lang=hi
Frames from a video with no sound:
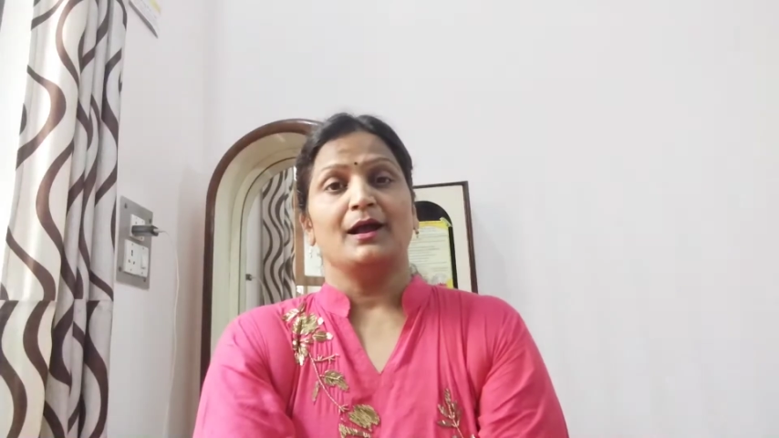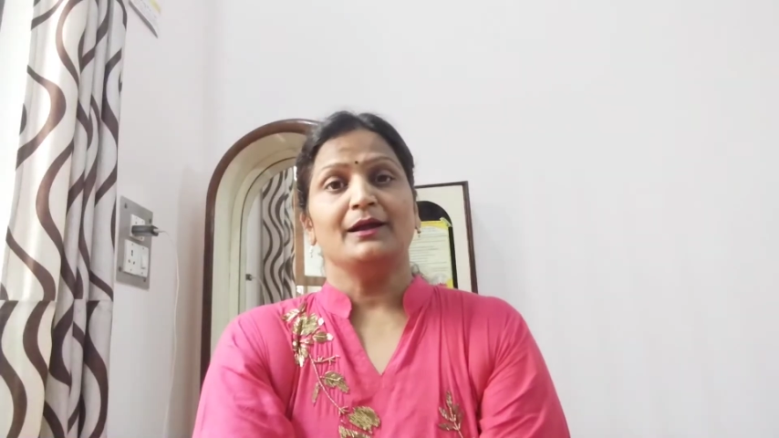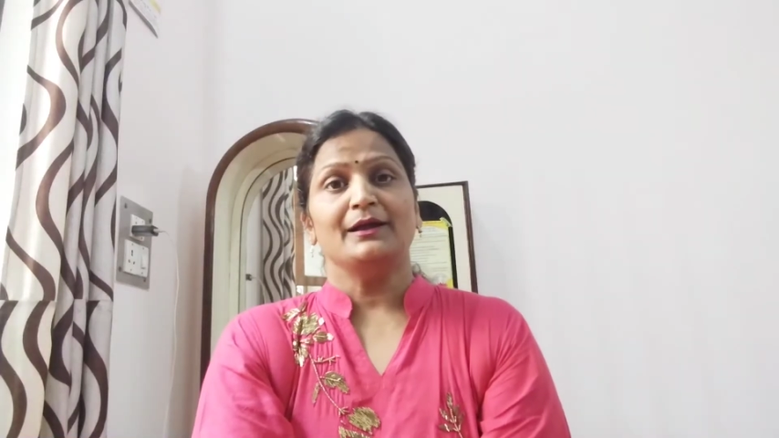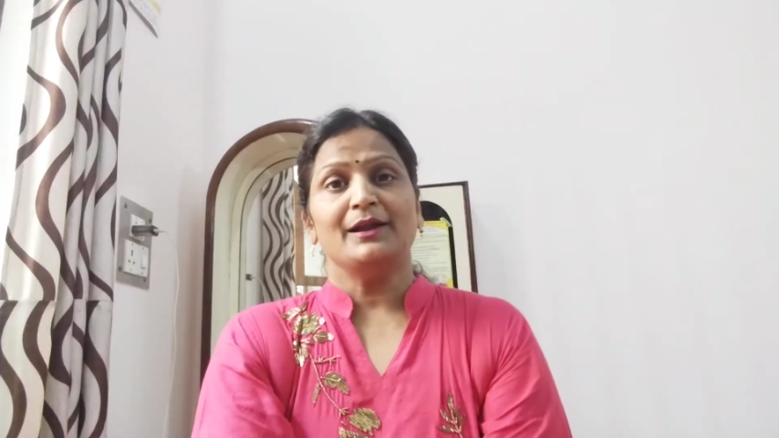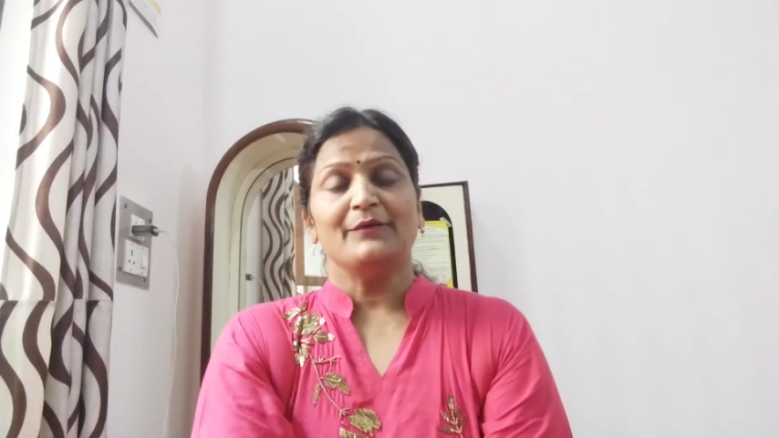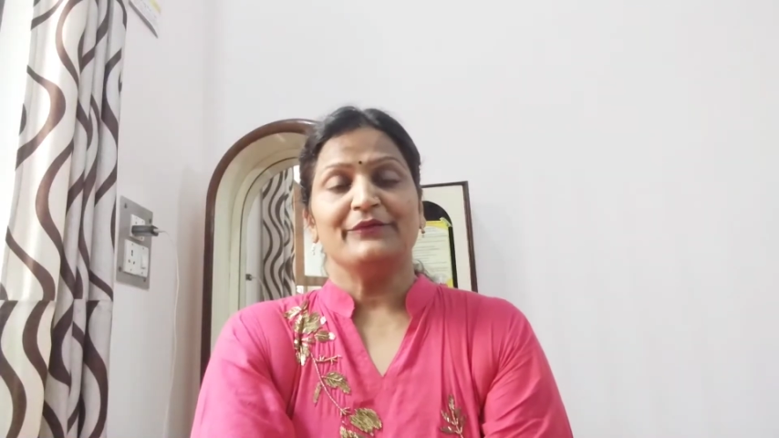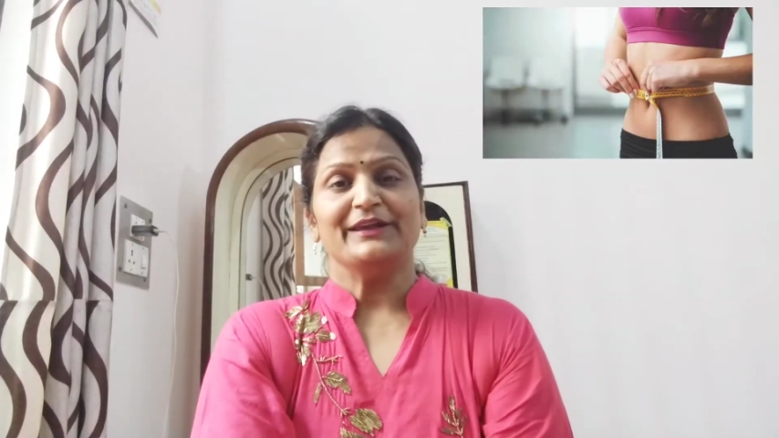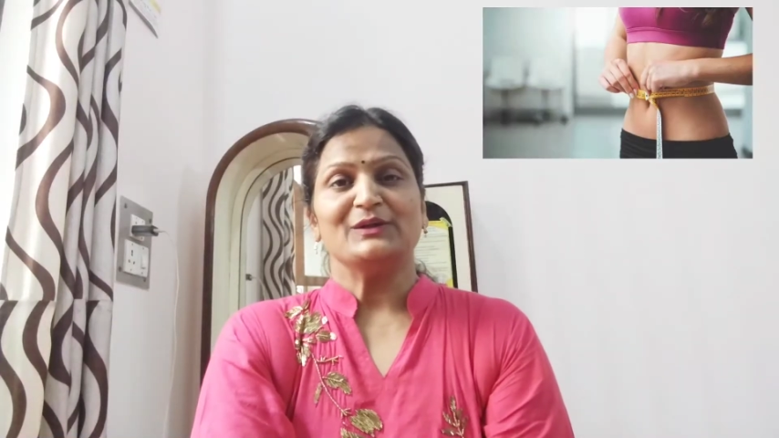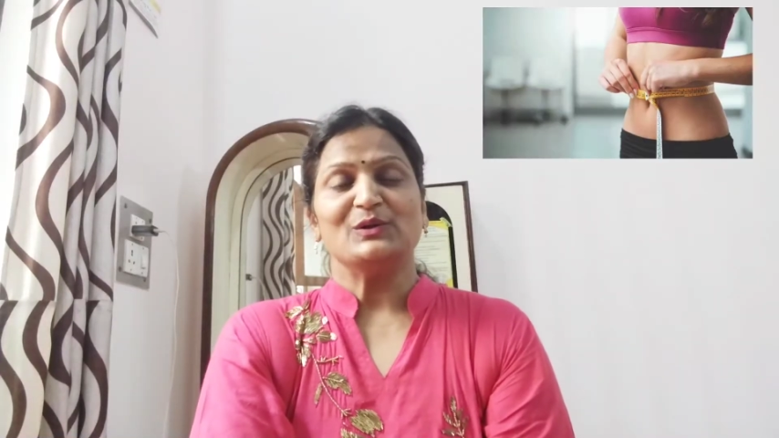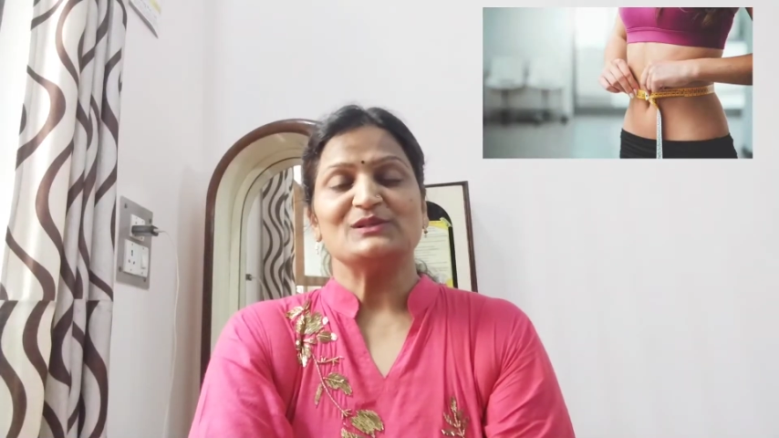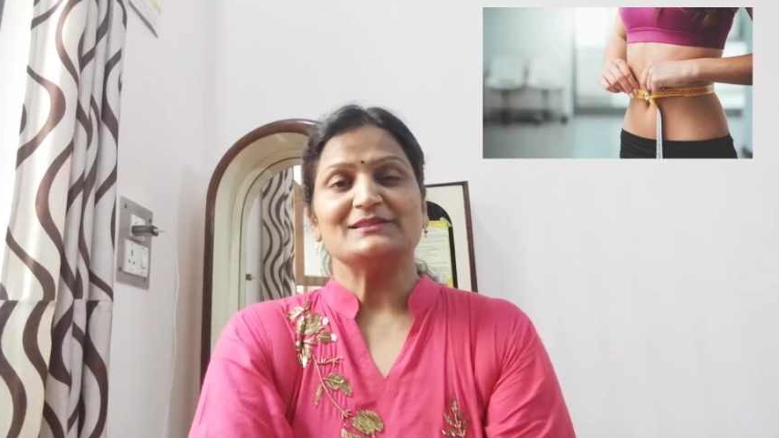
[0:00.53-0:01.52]
अगर आप
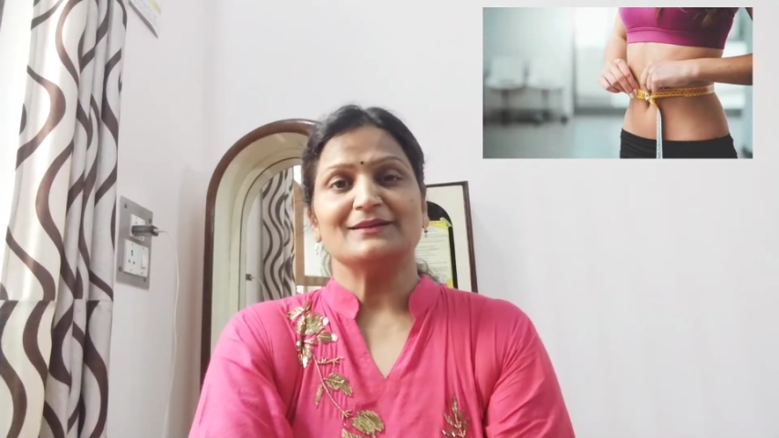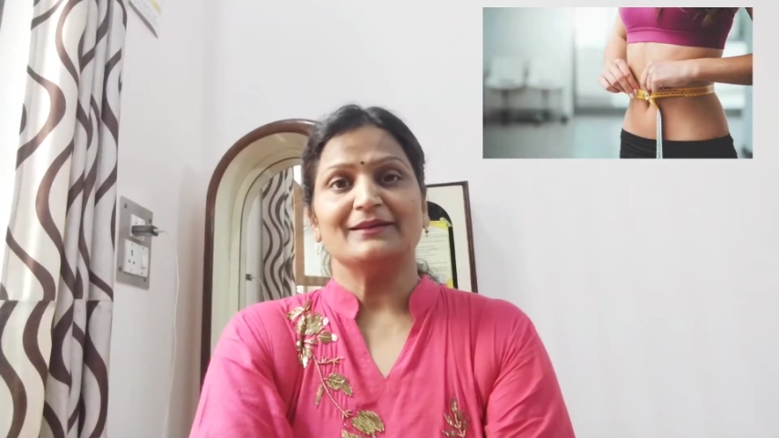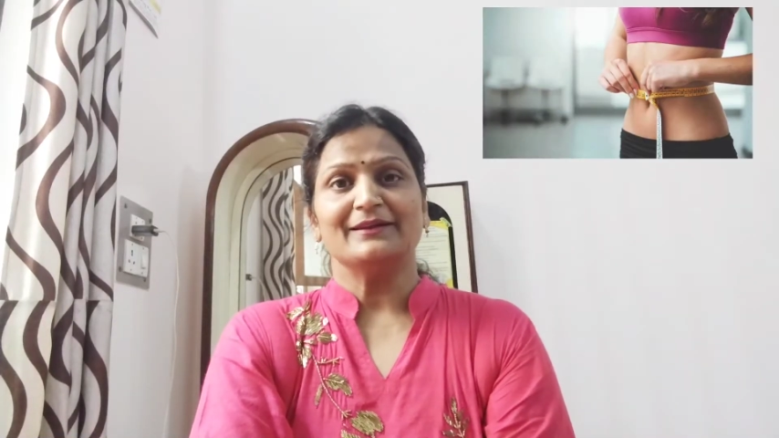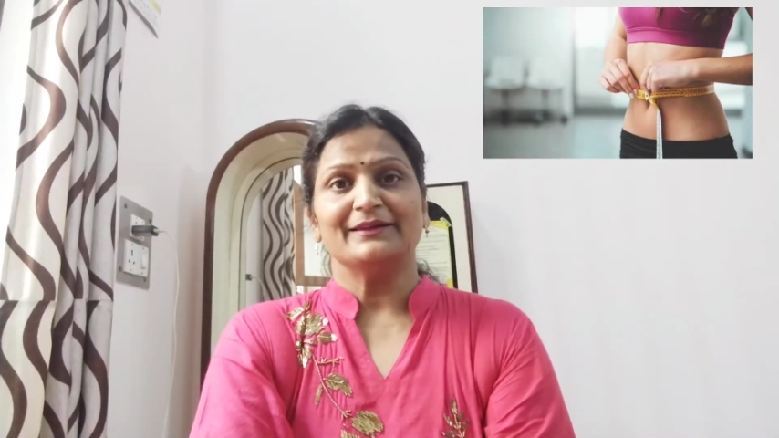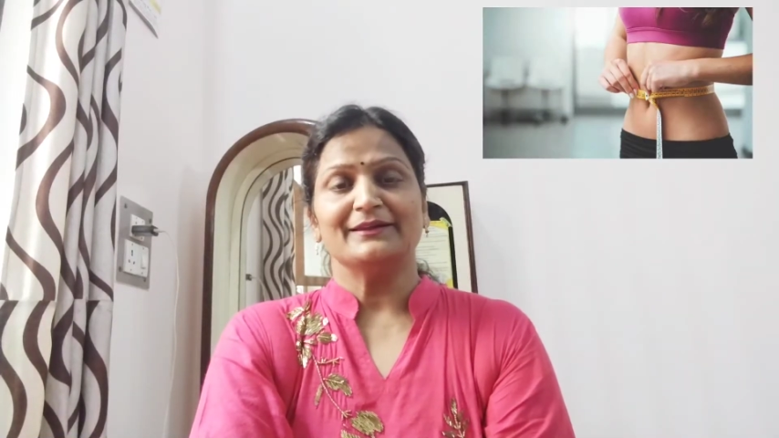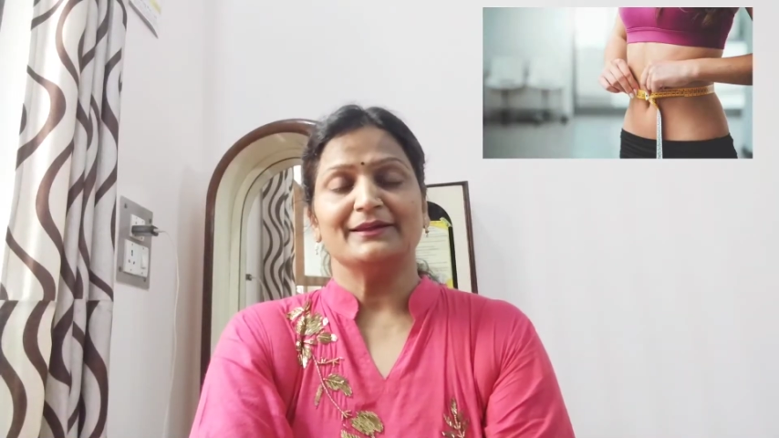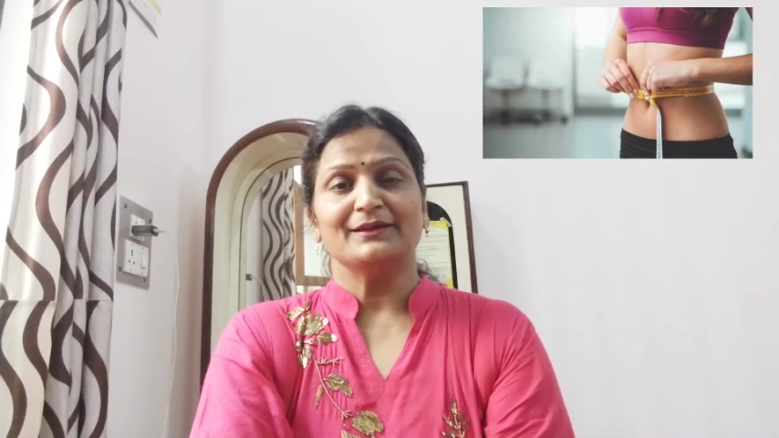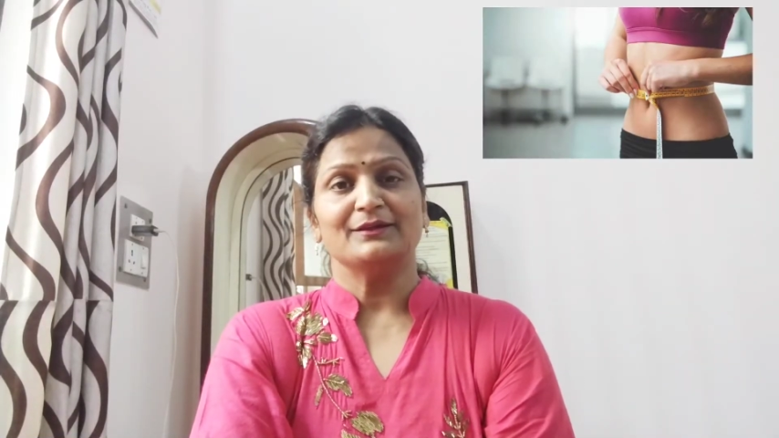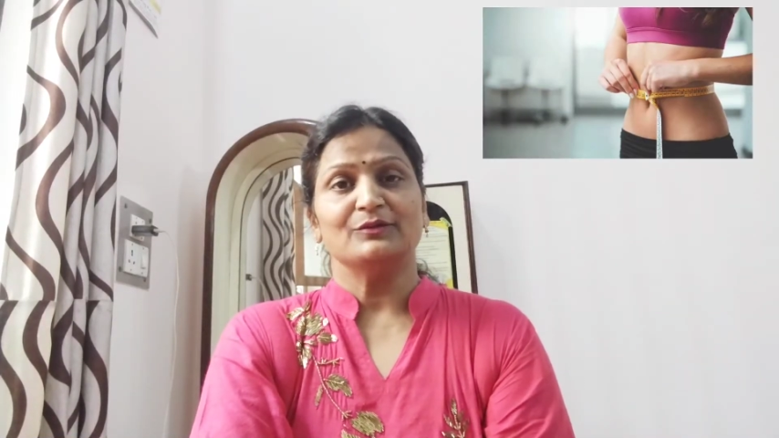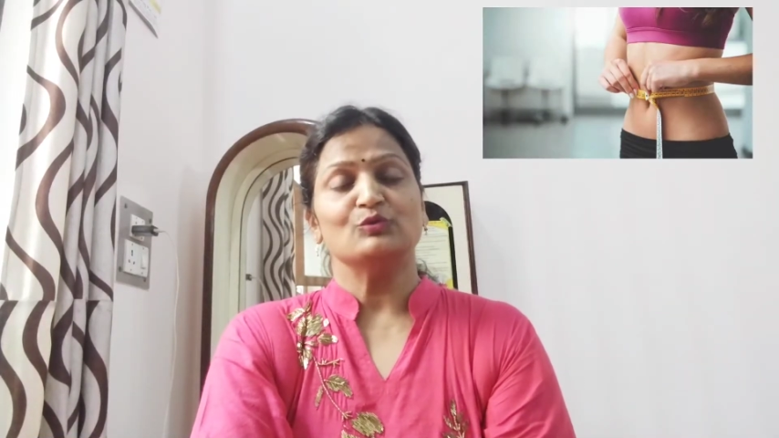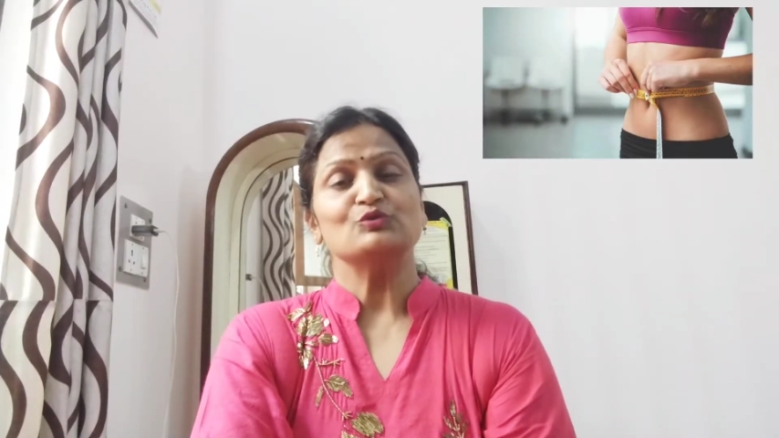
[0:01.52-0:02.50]
वेट लॉस कर रहे
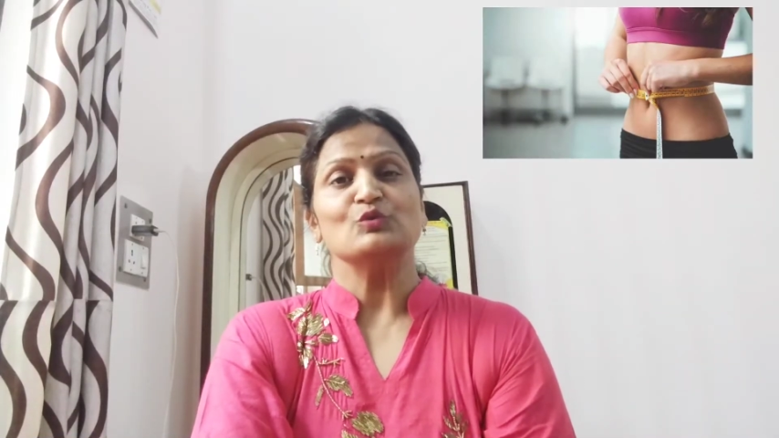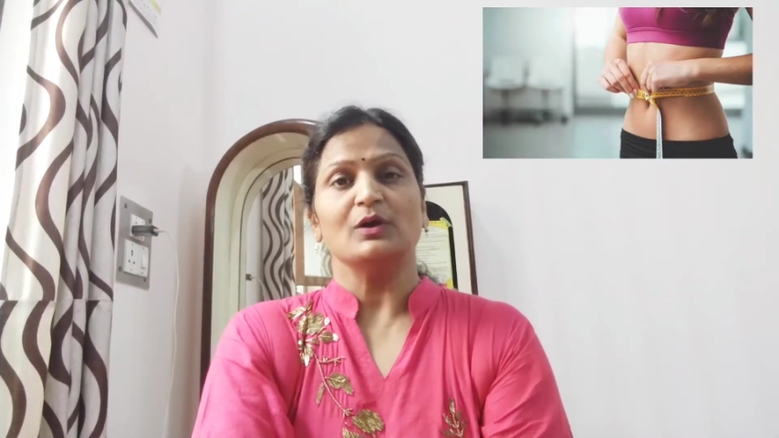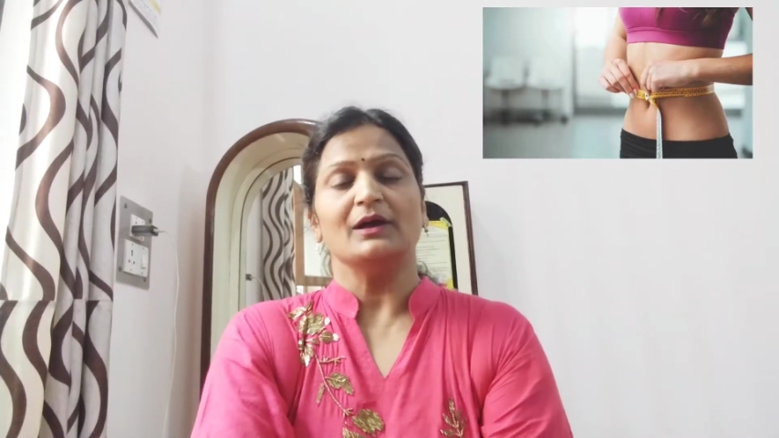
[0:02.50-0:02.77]
हैं तो जो